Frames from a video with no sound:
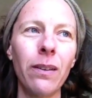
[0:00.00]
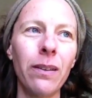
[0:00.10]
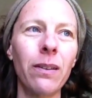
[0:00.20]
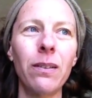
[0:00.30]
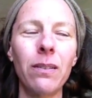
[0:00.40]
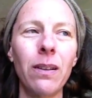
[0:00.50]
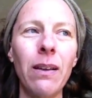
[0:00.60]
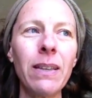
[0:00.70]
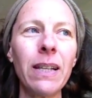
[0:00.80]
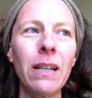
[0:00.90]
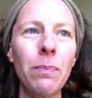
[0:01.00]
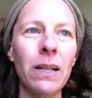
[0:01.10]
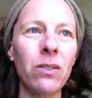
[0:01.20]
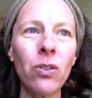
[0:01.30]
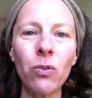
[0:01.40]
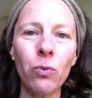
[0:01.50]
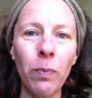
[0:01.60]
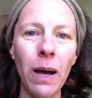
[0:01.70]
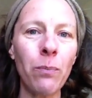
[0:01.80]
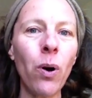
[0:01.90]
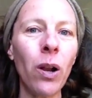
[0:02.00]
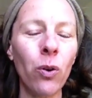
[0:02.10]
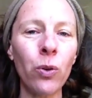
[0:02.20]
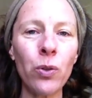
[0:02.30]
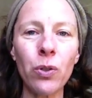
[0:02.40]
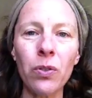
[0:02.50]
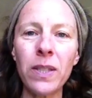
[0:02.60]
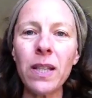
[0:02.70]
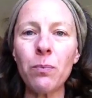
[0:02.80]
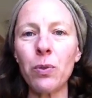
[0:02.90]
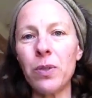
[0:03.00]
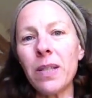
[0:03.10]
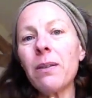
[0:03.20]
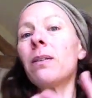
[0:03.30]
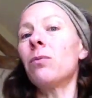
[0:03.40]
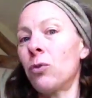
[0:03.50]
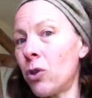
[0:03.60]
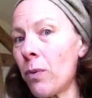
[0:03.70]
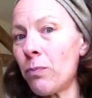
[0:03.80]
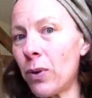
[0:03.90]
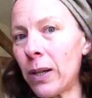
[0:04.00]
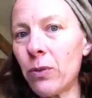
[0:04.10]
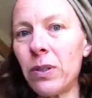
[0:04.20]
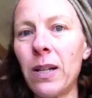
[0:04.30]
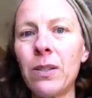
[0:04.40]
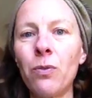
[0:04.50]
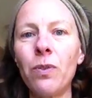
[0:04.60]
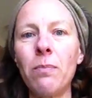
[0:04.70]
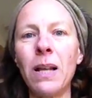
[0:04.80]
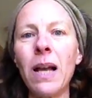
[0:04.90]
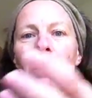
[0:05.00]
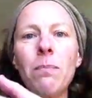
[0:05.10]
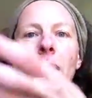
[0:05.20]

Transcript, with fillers: euh, avec les personnes, donc par rapport à leur ressenti, puis aussi, comme pour la constellation familiale,